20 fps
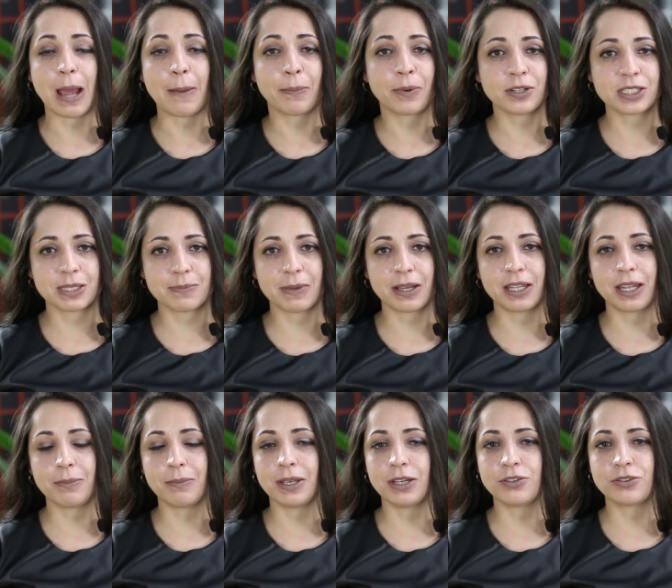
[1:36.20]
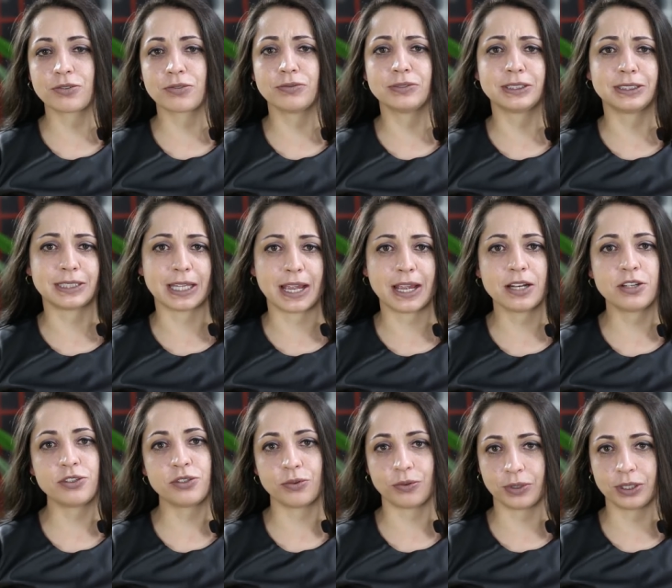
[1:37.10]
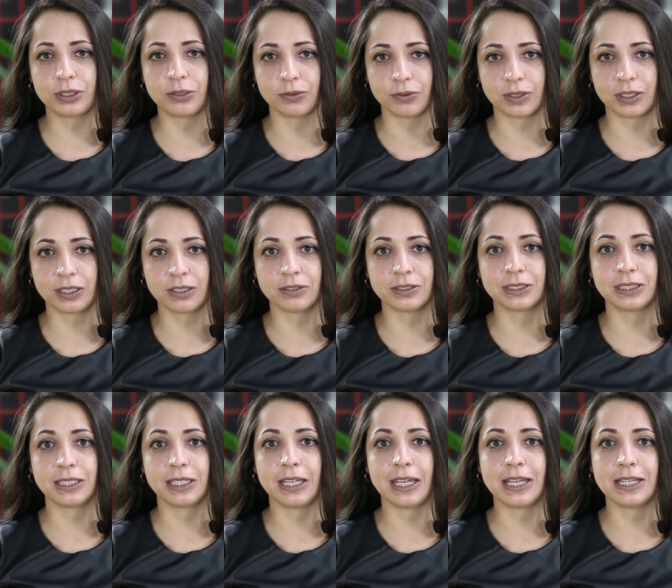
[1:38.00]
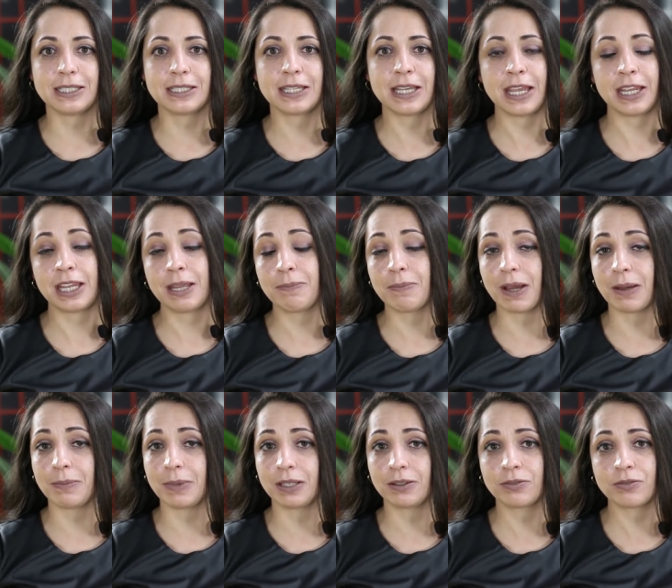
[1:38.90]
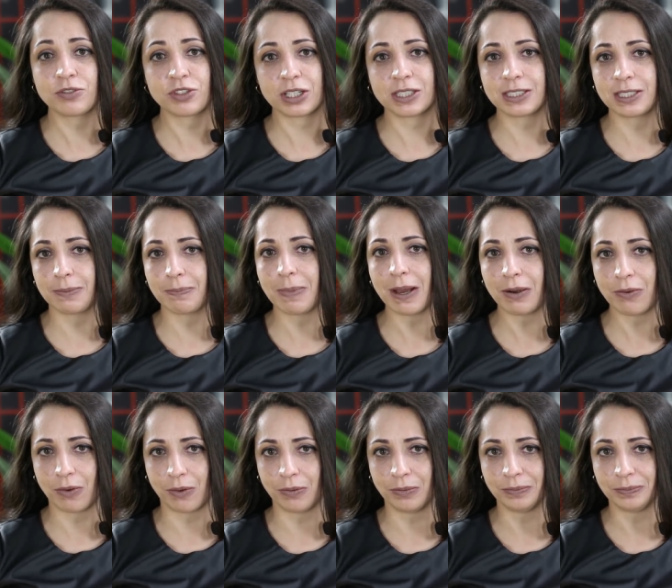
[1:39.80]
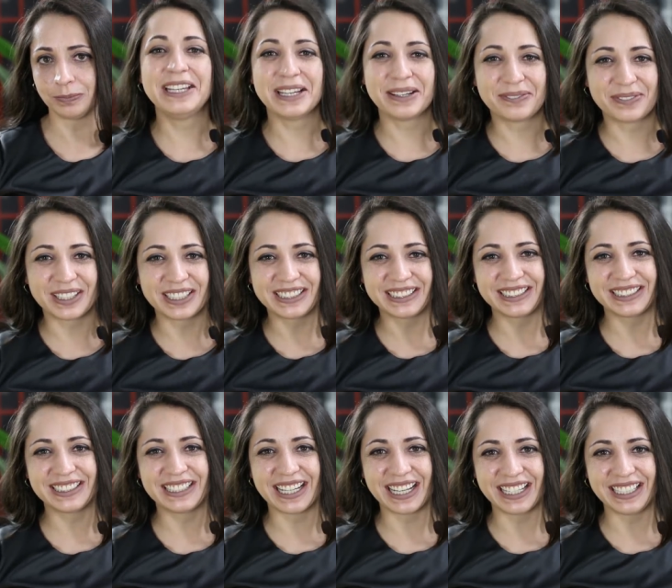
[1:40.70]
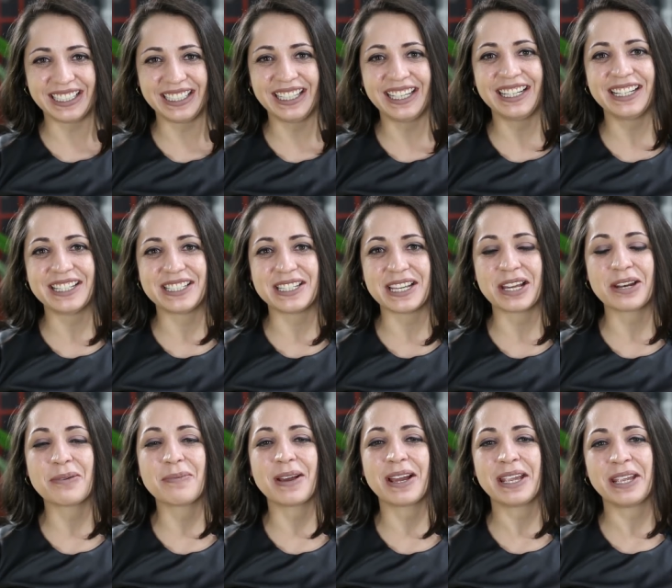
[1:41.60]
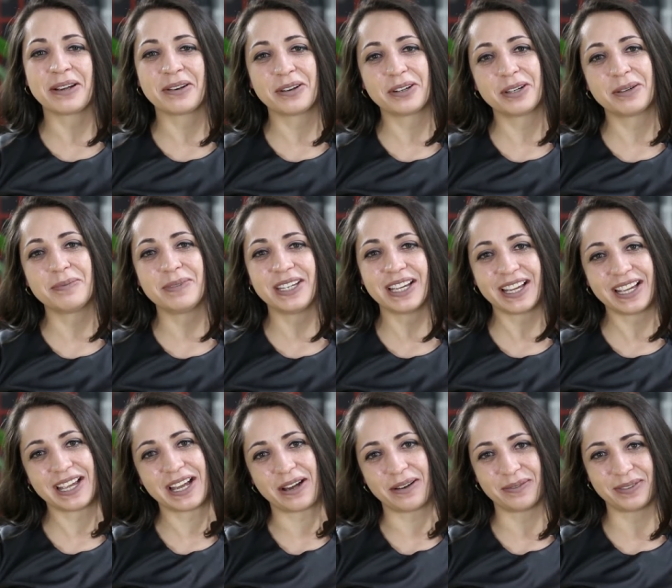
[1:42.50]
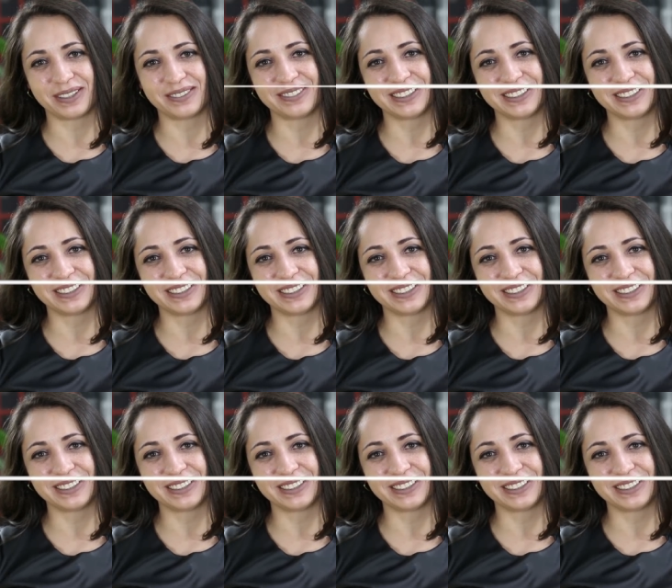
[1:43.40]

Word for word: aproximadamente com 7 ou 8 anos esse equipamento já se pagou. E a partir daí ele gera uma economia real para